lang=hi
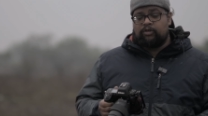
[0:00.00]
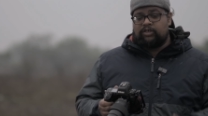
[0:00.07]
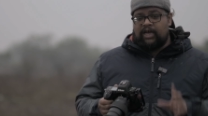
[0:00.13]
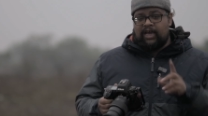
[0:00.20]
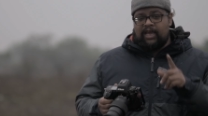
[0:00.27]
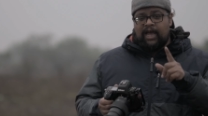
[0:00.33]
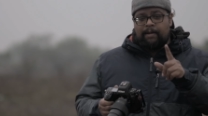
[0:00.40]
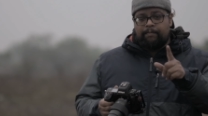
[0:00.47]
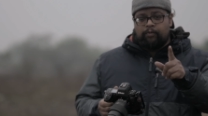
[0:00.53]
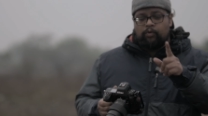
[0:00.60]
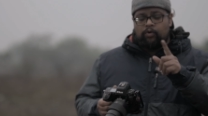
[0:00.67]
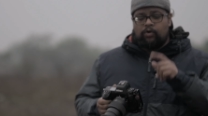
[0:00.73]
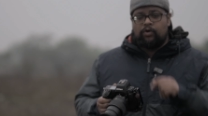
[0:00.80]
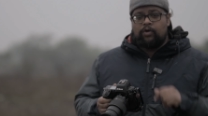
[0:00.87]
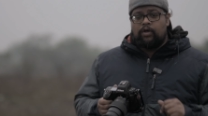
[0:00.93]
तो चाहे आप
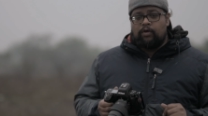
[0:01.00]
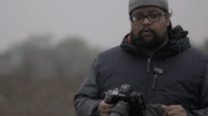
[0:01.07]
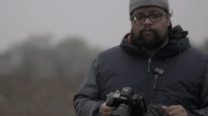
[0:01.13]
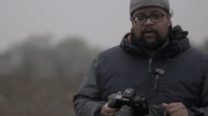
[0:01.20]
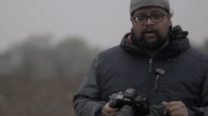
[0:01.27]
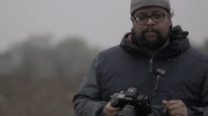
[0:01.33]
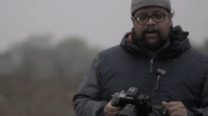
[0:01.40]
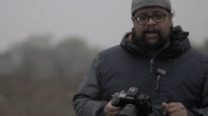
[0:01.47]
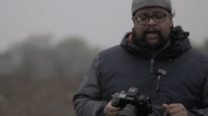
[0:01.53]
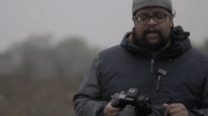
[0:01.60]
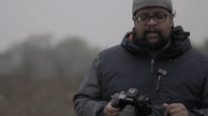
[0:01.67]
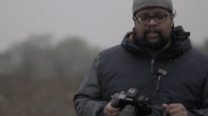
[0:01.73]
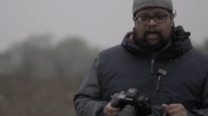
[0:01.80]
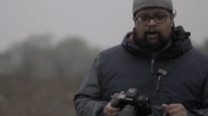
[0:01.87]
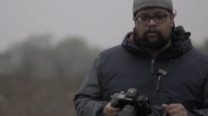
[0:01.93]
वो वन बाई
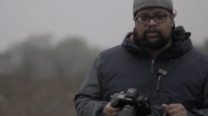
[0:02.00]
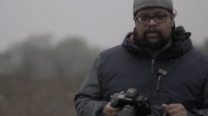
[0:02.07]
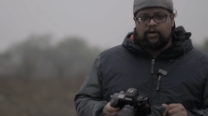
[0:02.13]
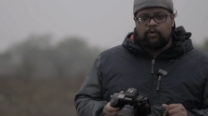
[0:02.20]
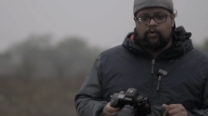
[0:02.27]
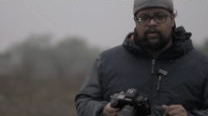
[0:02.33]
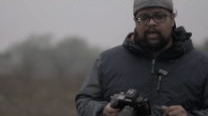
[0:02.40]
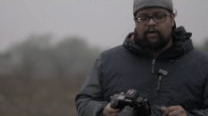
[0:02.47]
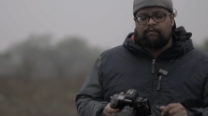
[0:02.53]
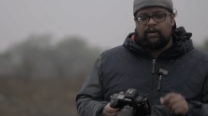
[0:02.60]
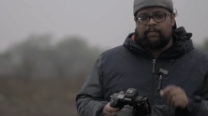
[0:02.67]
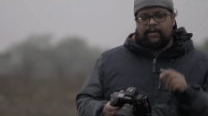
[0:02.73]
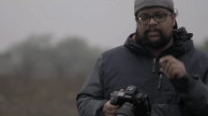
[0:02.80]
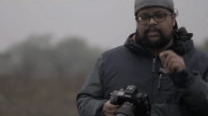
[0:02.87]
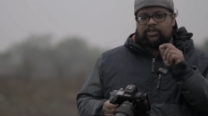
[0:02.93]
एट थाउजेंड हो या
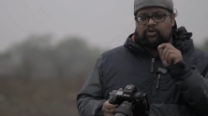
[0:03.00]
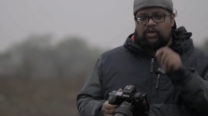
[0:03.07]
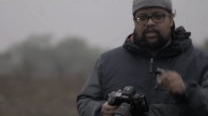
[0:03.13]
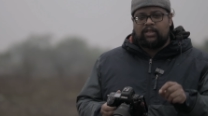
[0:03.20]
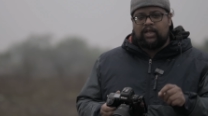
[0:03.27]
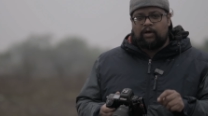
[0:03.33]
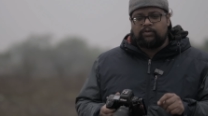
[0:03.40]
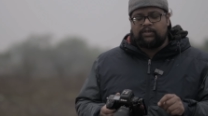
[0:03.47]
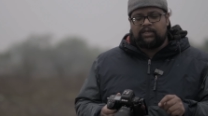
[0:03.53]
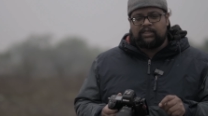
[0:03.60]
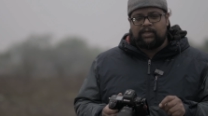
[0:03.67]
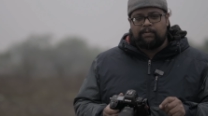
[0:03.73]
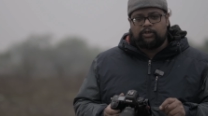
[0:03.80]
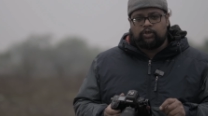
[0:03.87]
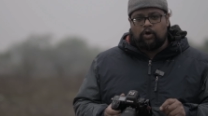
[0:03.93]
वन बाई सिक्सटीन थाउजेंड
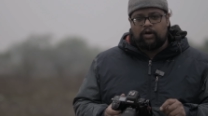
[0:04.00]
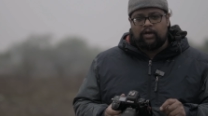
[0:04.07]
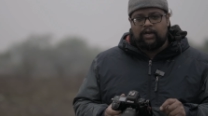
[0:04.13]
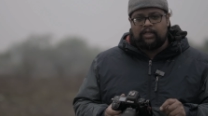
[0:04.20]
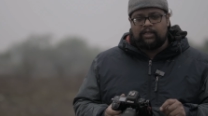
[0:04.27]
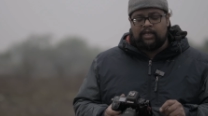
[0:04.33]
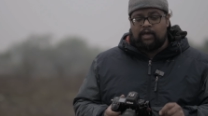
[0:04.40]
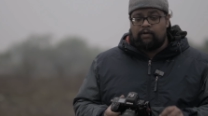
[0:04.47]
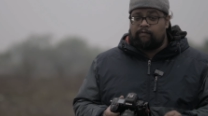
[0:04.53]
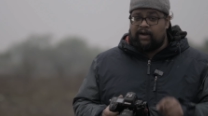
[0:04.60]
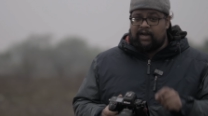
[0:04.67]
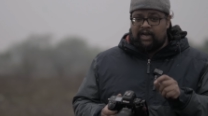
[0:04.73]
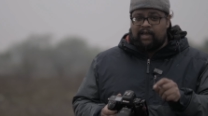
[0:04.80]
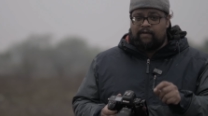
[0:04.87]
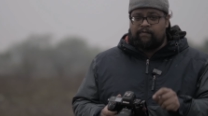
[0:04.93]
से भी शॉट लेते हैं
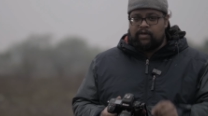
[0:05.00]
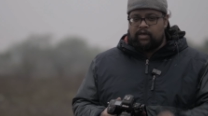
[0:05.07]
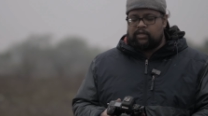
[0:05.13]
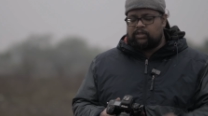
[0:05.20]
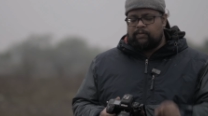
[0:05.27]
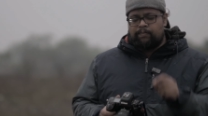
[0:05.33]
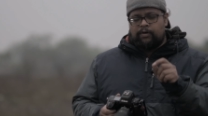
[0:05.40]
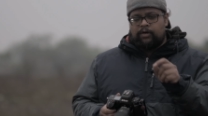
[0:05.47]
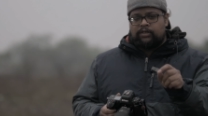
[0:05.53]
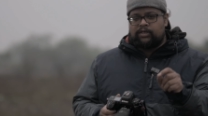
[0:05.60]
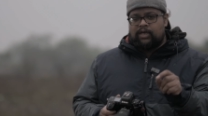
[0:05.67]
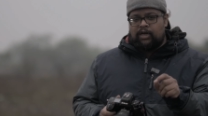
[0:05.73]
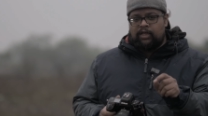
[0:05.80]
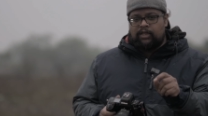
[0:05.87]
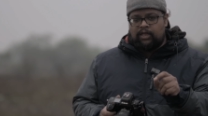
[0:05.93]
वाइल्ड लाइफ के किसी बर्ड्स
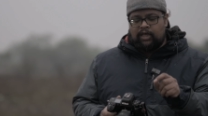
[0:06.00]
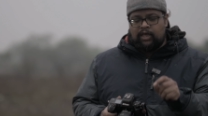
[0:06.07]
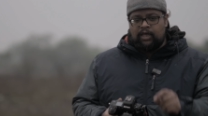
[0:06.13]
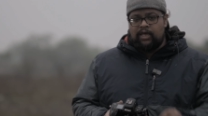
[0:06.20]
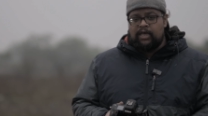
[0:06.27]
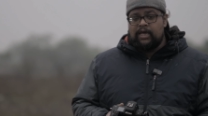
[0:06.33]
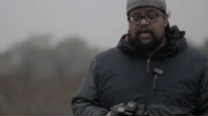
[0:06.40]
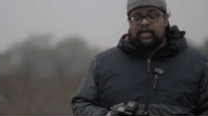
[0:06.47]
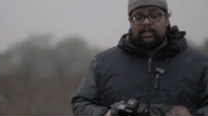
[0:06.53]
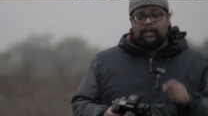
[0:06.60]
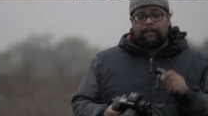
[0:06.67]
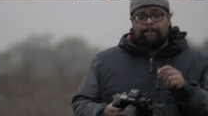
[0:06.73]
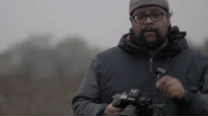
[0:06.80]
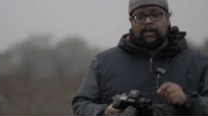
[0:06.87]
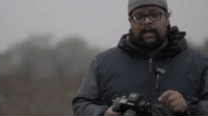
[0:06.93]
के लेते हैं
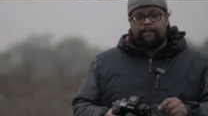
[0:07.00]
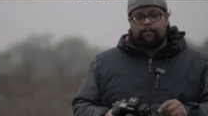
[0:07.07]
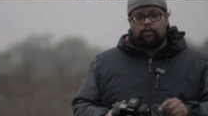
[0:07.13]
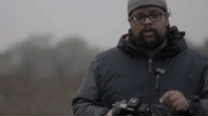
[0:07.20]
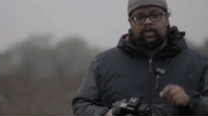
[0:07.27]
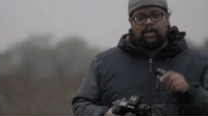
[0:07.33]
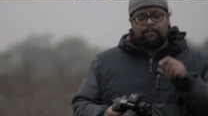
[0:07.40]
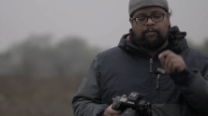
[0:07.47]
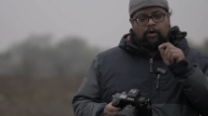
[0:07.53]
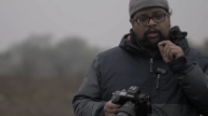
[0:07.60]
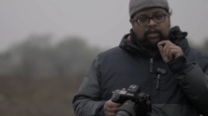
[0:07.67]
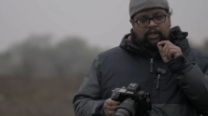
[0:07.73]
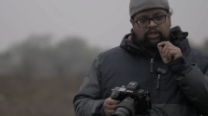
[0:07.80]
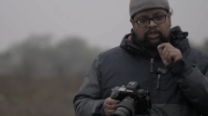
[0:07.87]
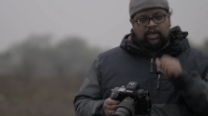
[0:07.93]
तब भी आपको ये
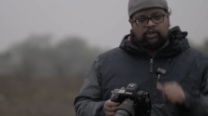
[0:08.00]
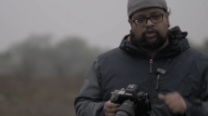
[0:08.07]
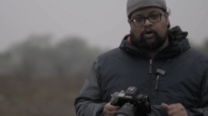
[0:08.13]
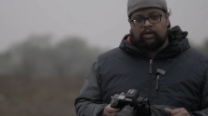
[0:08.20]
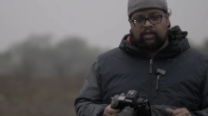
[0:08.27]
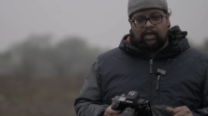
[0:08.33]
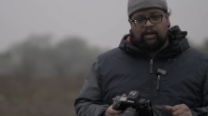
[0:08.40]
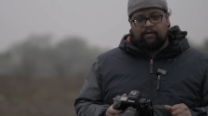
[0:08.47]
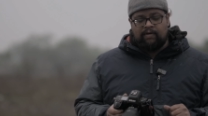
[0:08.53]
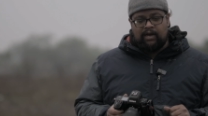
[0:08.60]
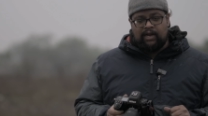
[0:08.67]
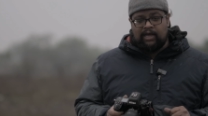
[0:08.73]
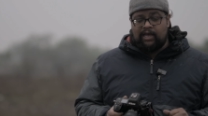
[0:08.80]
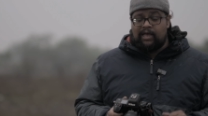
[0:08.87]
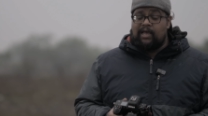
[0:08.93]
बहुत अच्छा शॉट देने
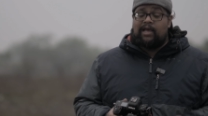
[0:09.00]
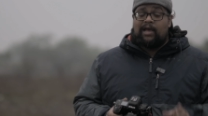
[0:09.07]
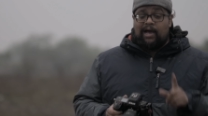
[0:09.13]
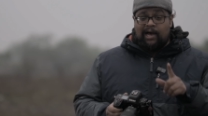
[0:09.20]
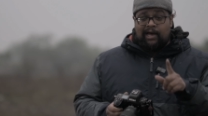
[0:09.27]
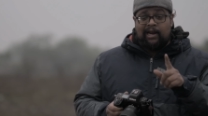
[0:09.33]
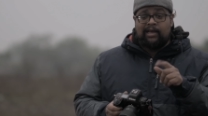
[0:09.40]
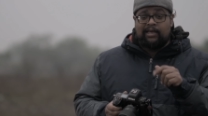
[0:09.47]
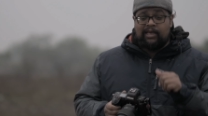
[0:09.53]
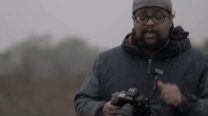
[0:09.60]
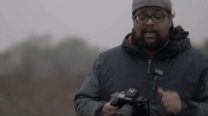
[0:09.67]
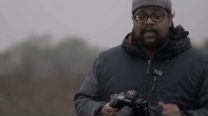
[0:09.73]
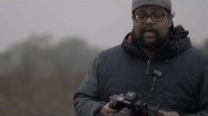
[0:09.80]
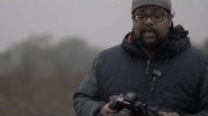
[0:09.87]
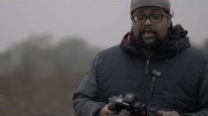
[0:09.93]
वाला है
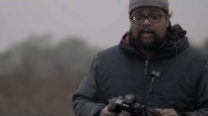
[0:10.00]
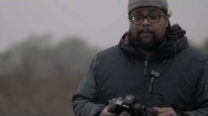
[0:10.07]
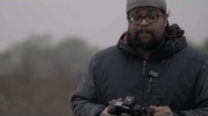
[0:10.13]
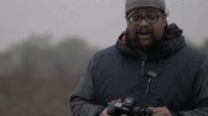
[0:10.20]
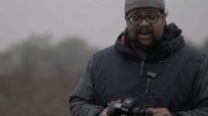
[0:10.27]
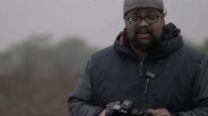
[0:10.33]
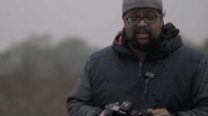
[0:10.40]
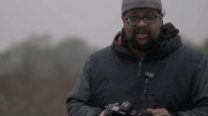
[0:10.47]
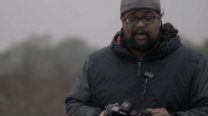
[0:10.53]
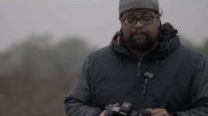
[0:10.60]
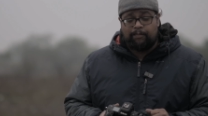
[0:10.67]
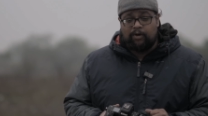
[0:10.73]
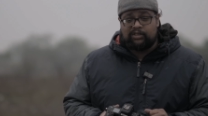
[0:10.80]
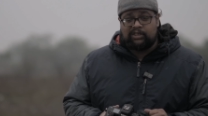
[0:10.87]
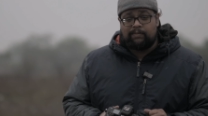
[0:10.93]
हालांकि ये प्रैक्टिकली
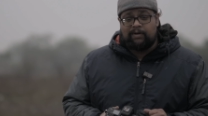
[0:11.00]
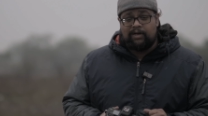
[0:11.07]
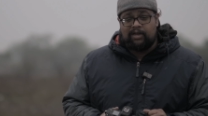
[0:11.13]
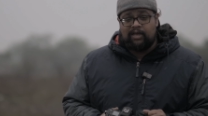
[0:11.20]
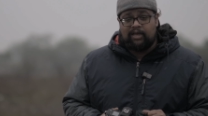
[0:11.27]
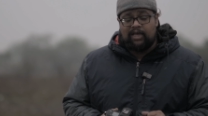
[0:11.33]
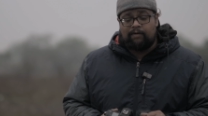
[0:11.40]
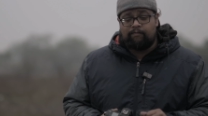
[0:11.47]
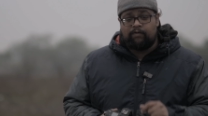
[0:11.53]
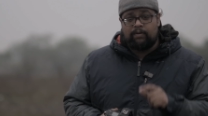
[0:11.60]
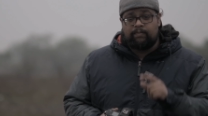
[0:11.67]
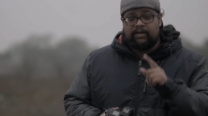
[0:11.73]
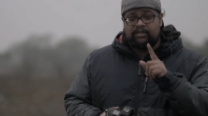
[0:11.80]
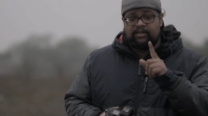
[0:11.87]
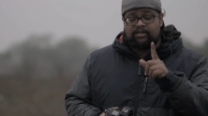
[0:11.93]
पॉसिबल नहीं है कि आप
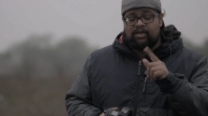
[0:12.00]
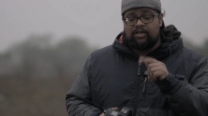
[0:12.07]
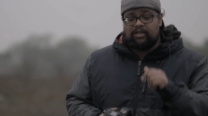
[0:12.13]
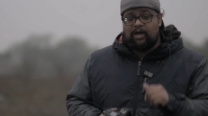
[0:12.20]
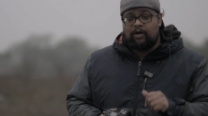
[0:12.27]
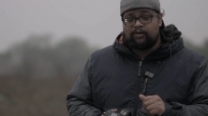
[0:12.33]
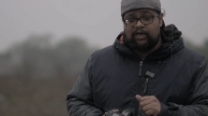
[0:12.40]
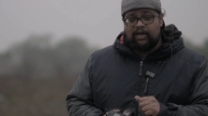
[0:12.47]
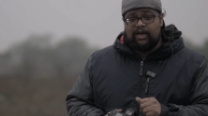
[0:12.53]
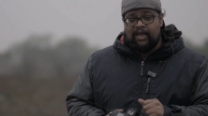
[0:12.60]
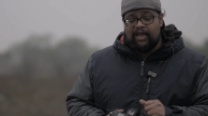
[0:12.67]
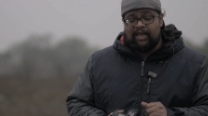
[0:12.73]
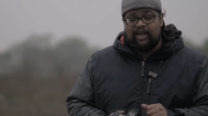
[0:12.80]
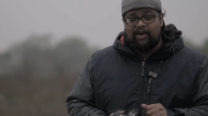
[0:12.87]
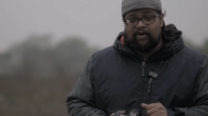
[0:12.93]
वन बाई सिक्सटीन थाउजेंड
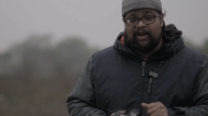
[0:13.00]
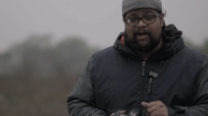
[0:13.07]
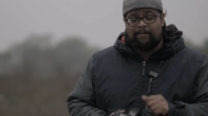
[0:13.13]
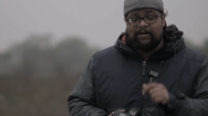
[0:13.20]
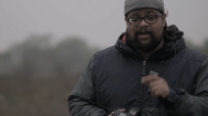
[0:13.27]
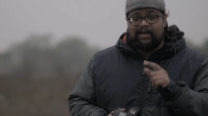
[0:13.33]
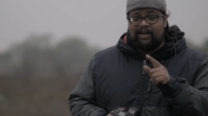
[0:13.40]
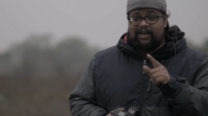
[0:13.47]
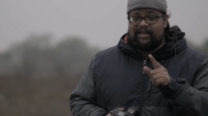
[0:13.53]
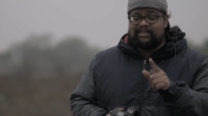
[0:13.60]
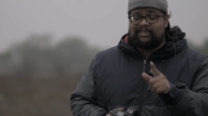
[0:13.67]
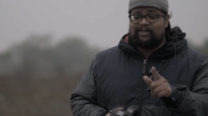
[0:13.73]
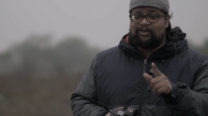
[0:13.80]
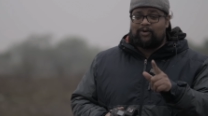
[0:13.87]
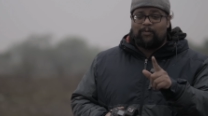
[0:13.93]
लेंगे और आपका अगर
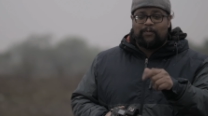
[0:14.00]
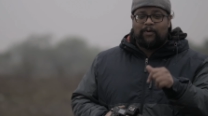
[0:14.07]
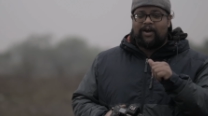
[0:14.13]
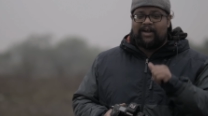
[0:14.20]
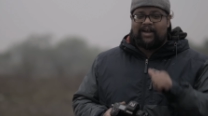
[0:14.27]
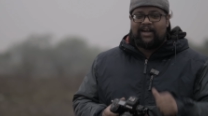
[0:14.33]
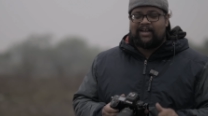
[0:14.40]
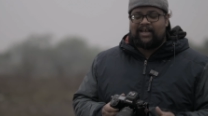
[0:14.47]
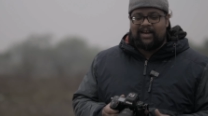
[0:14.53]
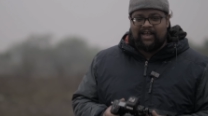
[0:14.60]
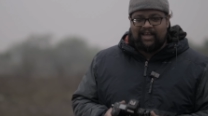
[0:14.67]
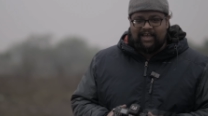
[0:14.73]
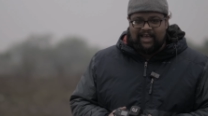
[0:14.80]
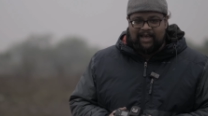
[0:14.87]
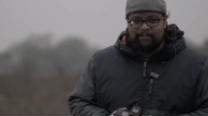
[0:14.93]
लेंस टू पॉइंट एट का
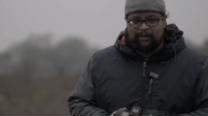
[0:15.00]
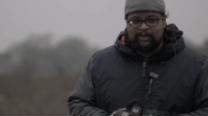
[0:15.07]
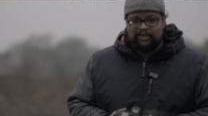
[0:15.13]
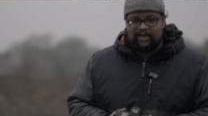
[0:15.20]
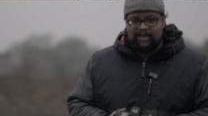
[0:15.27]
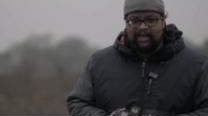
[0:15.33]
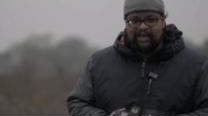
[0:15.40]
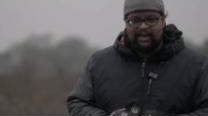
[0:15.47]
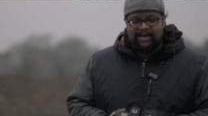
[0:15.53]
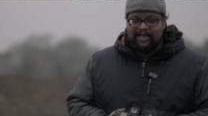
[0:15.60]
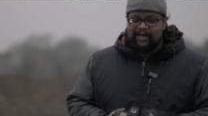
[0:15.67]
नहीं है अपर्चर का